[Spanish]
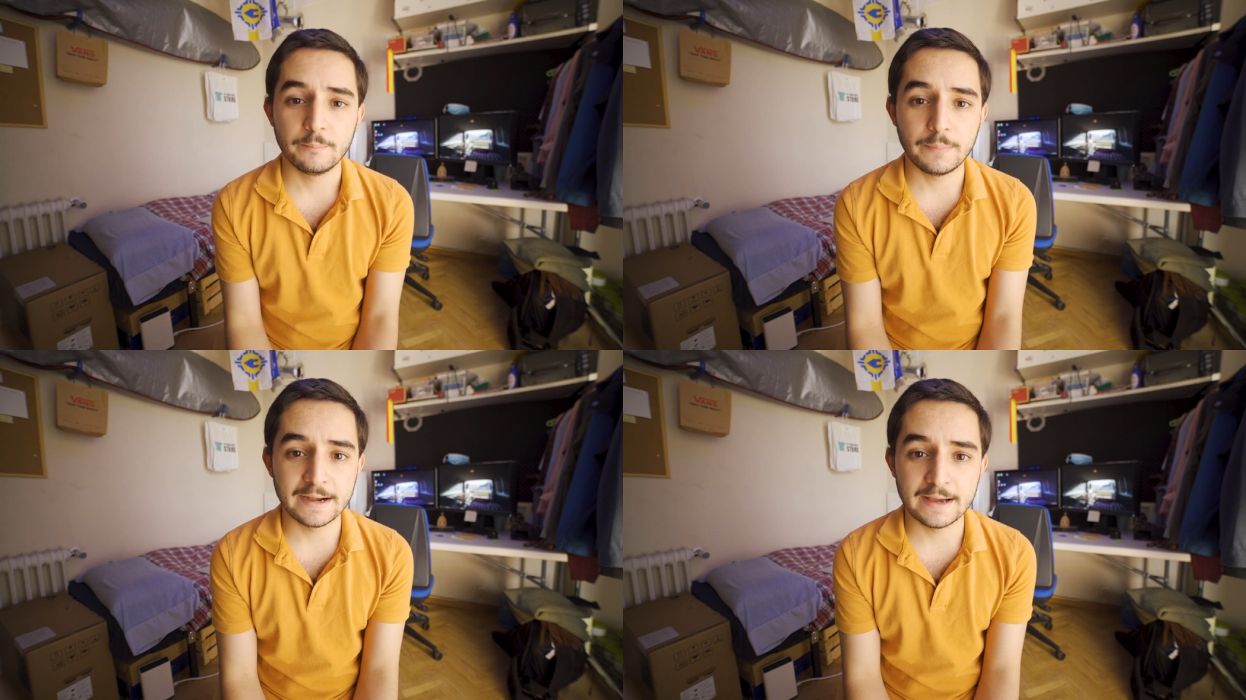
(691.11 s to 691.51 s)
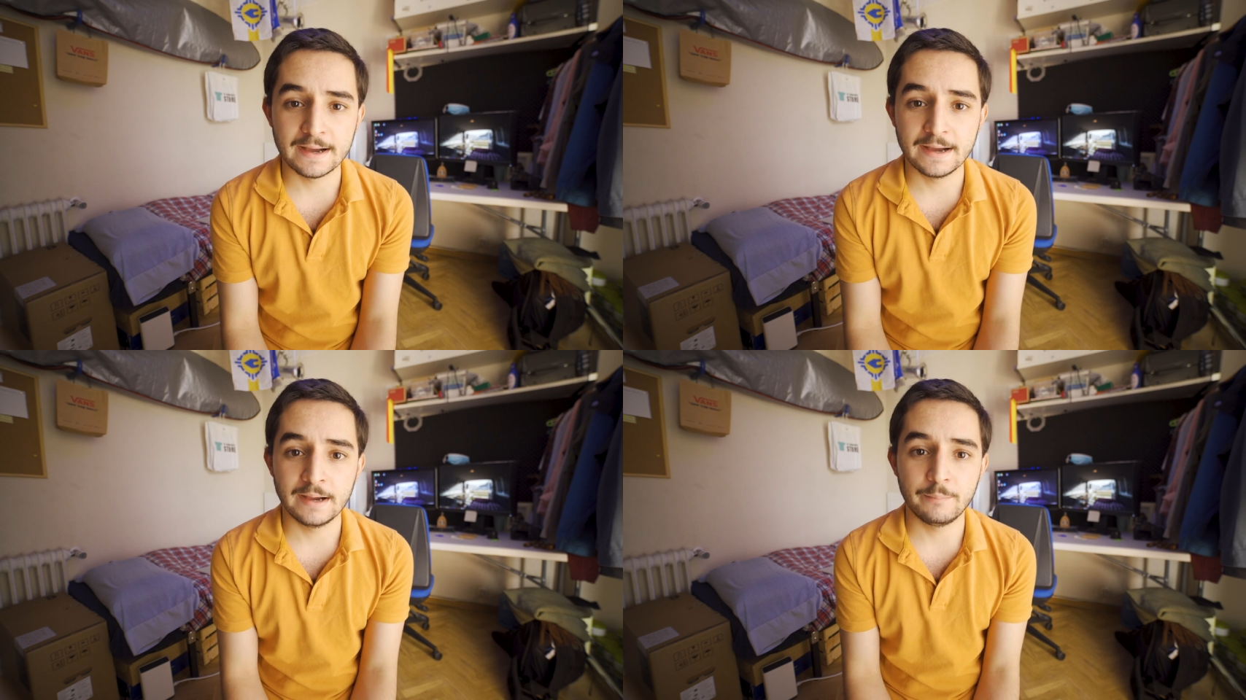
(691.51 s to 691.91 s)

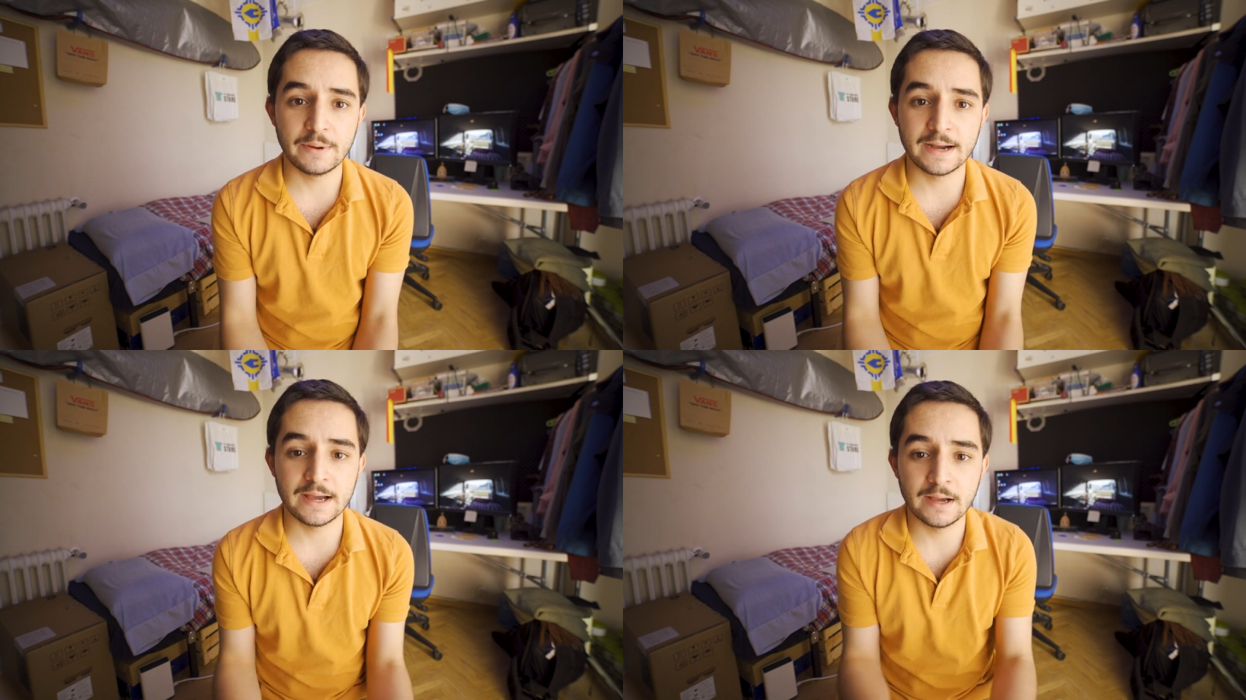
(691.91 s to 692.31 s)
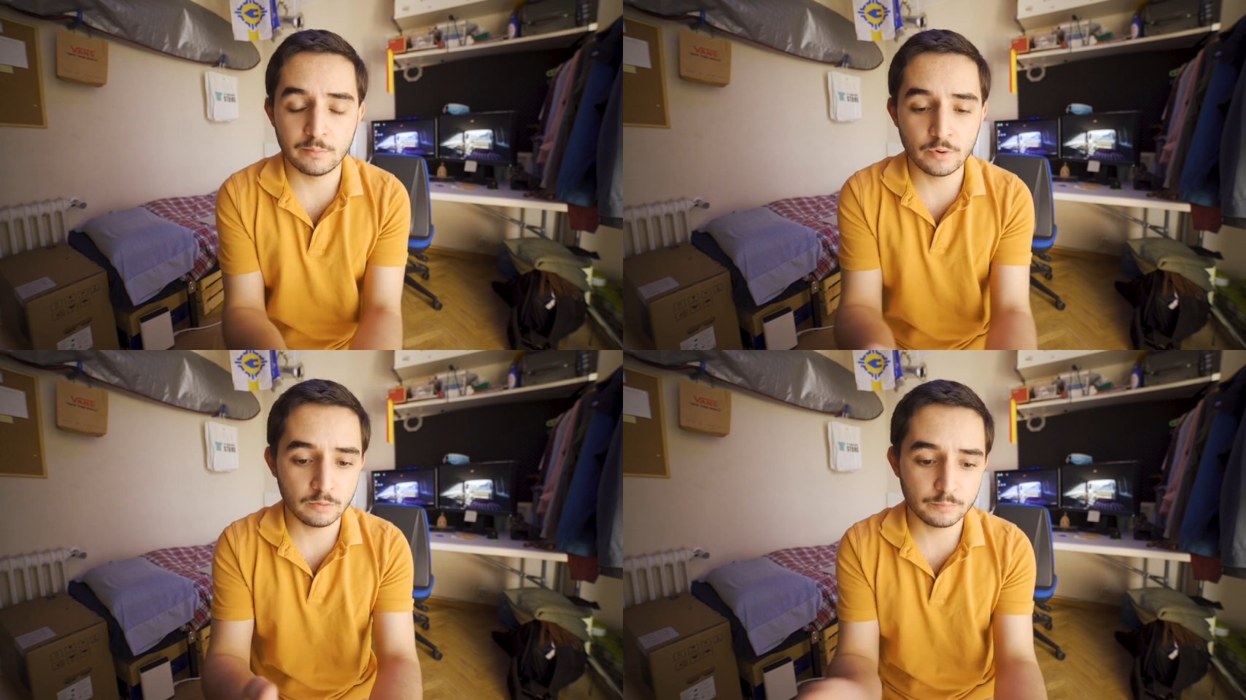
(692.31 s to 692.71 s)
para, para
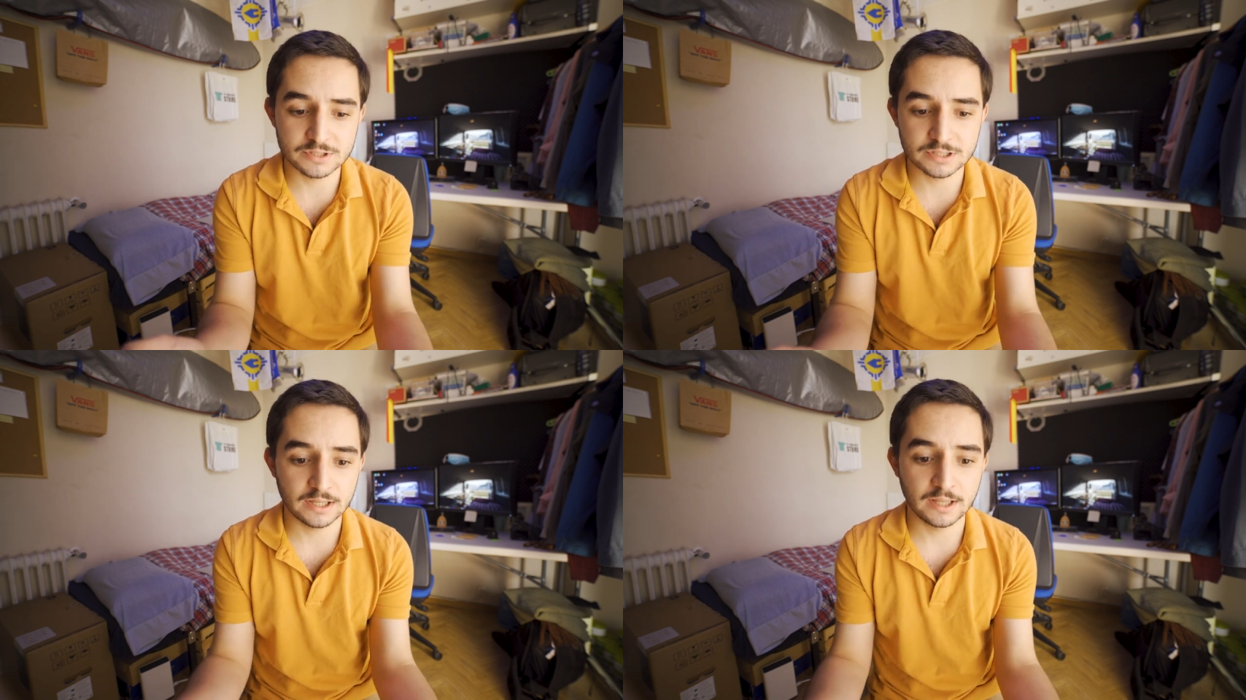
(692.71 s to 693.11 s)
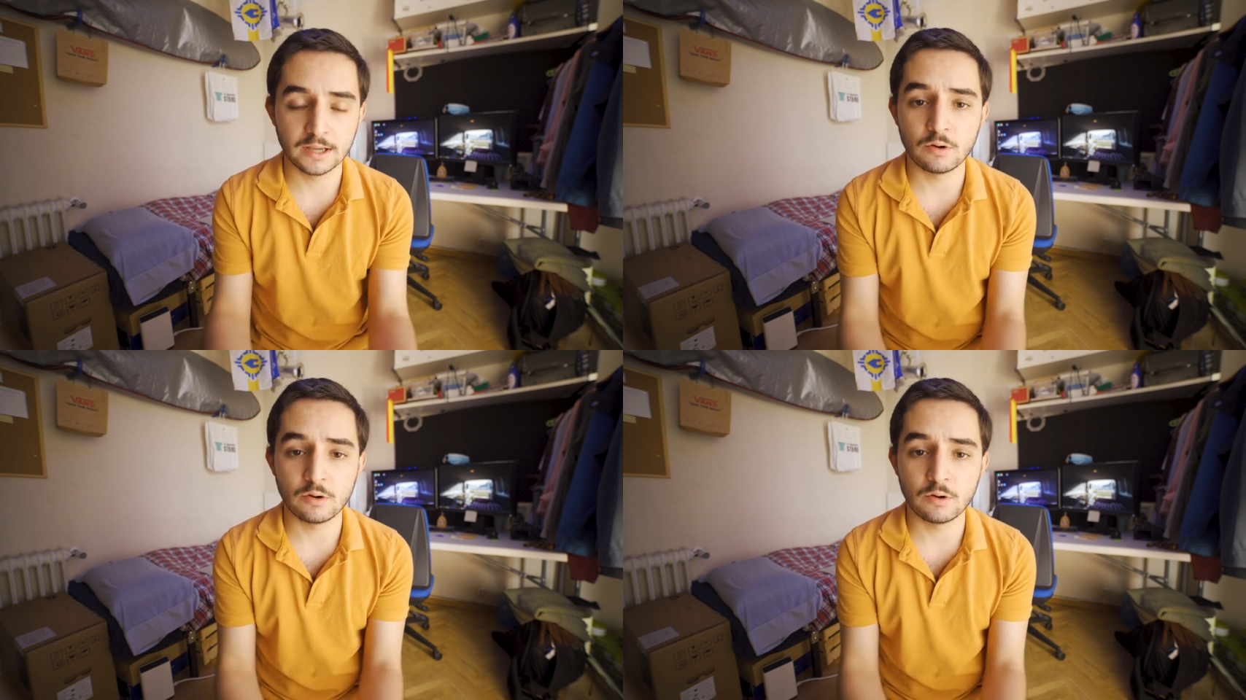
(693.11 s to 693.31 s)
bueno, pues eh,